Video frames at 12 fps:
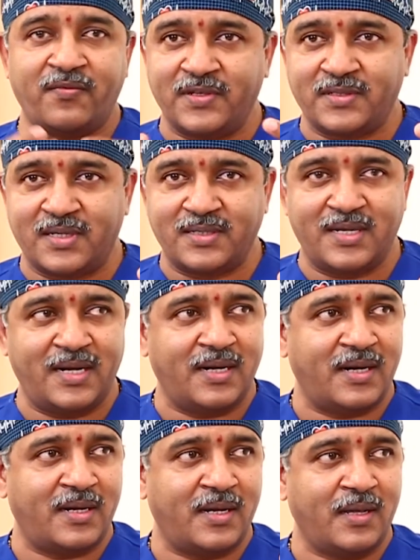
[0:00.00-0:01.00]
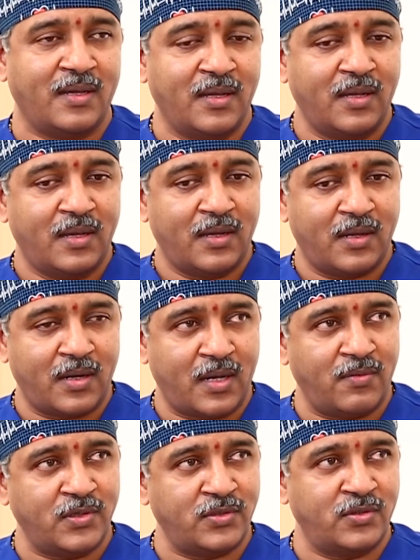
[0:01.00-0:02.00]
ఆఫీస్ సర్జరీ ఏంటంటే
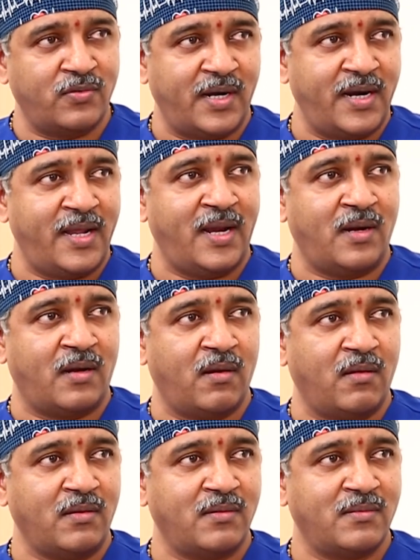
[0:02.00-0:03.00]
రావచ్చు నువ్వు రెడీ ఇంట్లో